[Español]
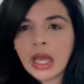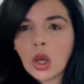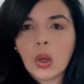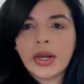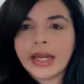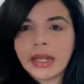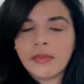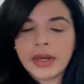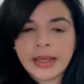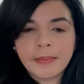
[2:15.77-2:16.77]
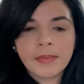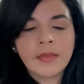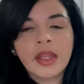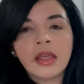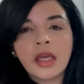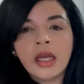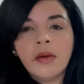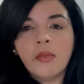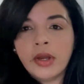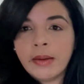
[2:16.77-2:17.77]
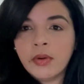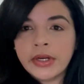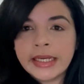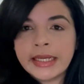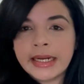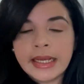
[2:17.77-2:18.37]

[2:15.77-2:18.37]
Horrible. Voy a poner